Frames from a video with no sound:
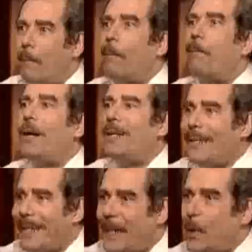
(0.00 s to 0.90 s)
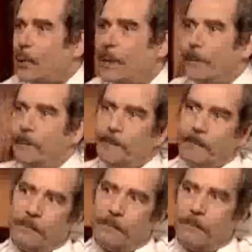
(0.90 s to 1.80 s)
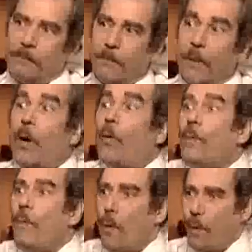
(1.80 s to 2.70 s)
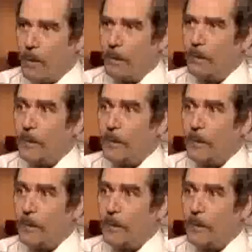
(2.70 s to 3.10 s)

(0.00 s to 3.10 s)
больные люди, какой Бог?